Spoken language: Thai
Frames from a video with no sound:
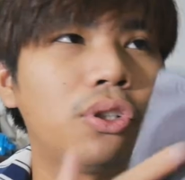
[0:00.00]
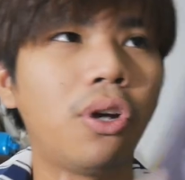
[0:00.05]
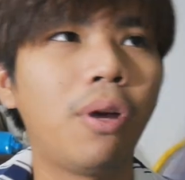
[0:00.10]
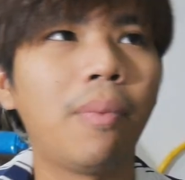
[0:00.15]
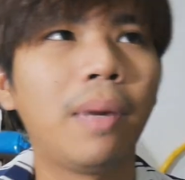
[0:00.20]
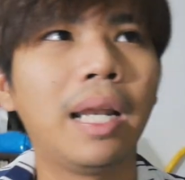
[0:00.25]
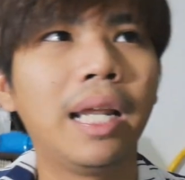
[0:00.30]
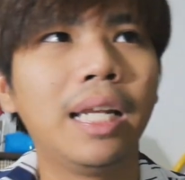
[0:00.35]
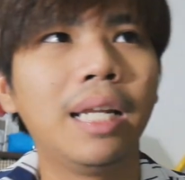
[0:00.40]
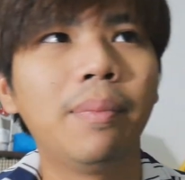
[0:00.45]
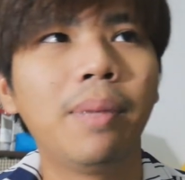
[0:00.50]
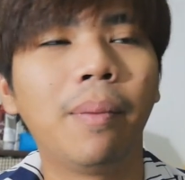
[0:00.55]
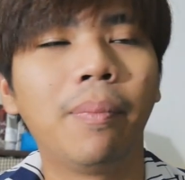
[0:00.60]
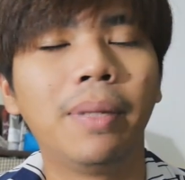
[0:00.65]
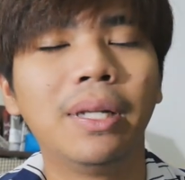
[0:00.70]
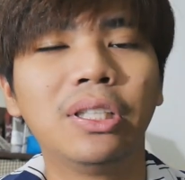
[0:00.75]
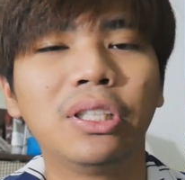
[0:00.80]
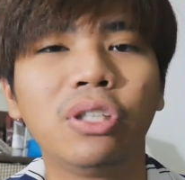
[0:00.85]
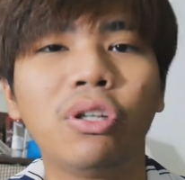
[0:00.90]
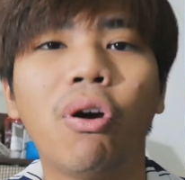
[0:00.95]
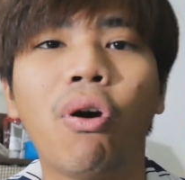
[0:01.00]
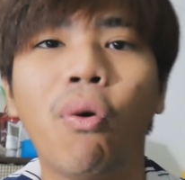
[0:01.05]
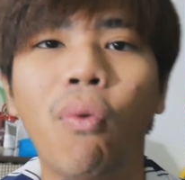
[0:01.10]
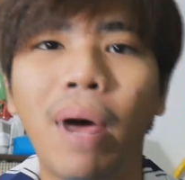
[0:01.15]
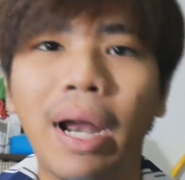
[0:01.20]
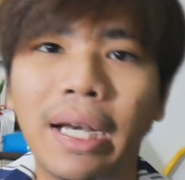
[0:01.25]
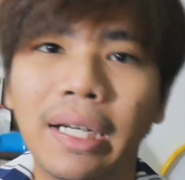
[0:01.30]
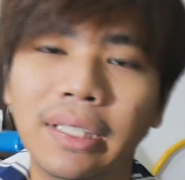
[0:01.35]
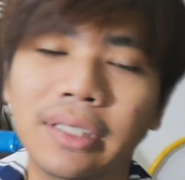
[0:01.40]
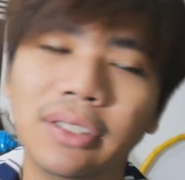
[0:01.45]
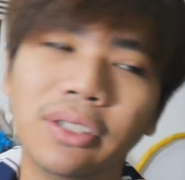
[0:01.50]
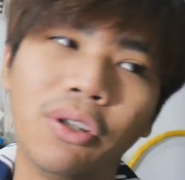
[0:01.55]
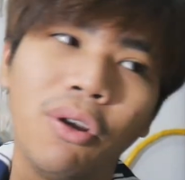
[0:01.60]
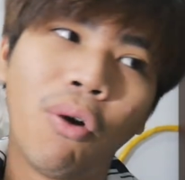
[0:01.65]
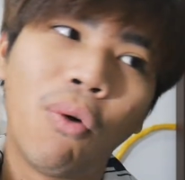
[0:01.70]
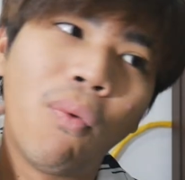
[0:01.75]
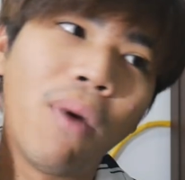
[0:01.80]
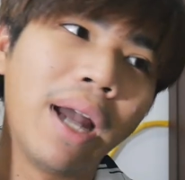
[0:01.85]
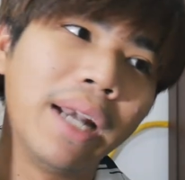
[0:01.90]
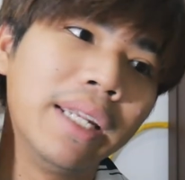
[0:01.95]
ชอบอะไรที่แบบเป็นสยองขวัญสย
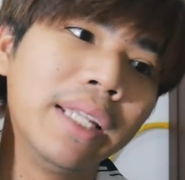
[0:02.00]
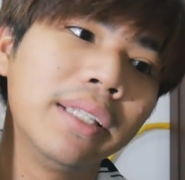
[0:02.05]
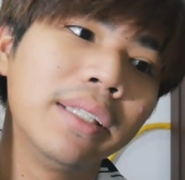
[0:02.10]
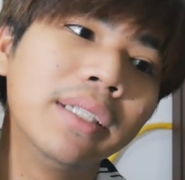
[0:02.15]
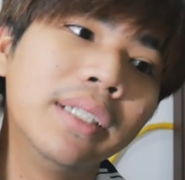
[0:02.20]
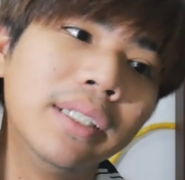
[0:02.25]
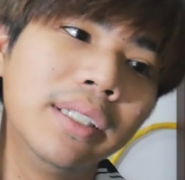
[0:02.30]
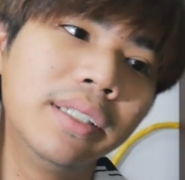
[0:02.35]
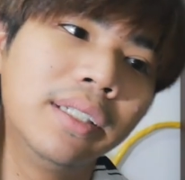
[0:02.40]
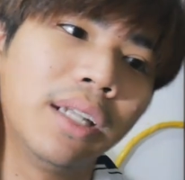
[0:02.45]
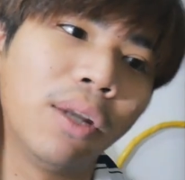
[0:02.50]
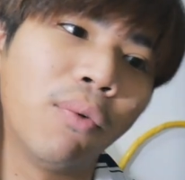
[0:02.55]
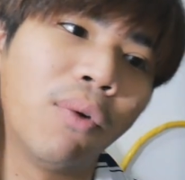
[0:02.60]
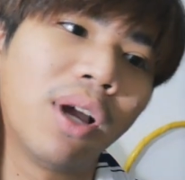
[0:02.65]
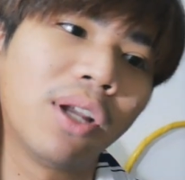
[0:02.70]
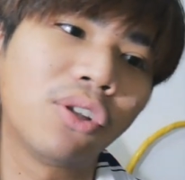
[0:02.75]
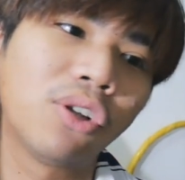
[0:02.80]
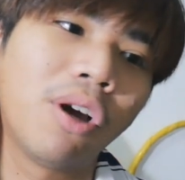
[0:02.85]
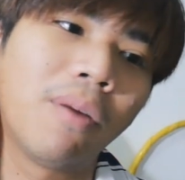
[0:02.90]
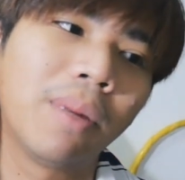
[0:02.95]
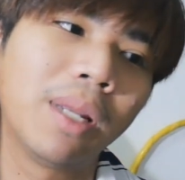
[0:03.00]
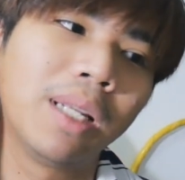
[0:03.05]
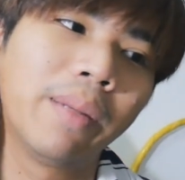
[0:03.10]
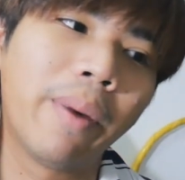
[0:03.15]
องขวัญนิดนึงหรือว่าชอบอะไร